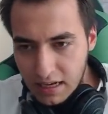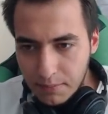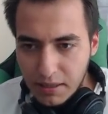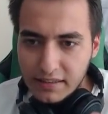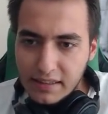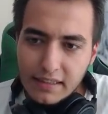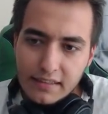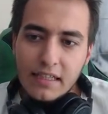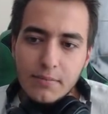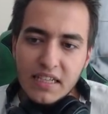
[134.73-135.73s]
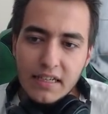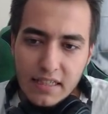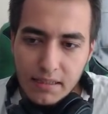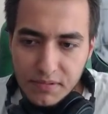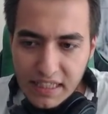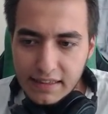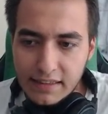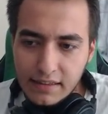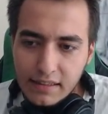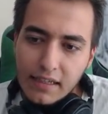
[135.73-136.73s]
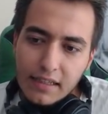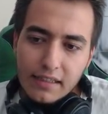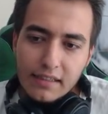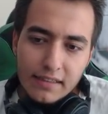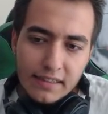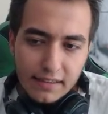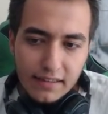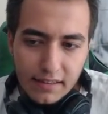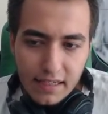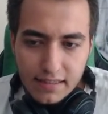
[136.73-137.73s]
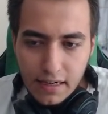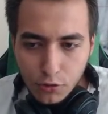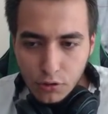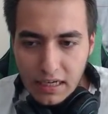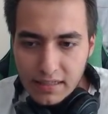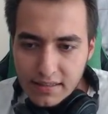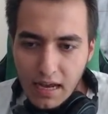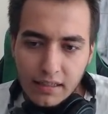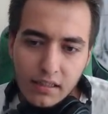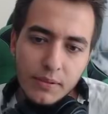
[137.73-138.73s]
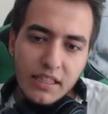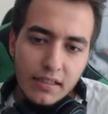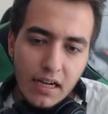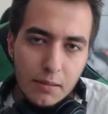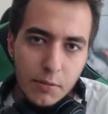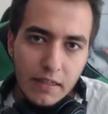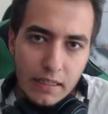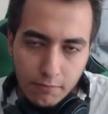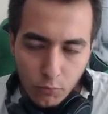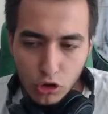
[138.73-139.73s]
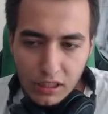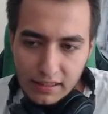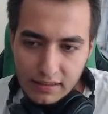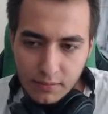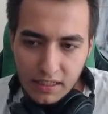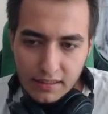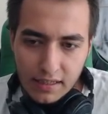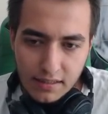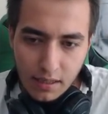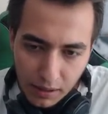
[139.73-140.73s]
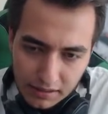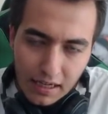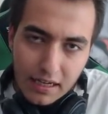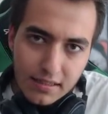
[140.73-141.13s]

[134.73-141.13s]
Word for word: Hemen diğer AD geçelim. Caitlyn e, ee, Catelyn'de esartı olarak Zyra, Nami, Karma ve Morgana dedim arkadaşlar ben.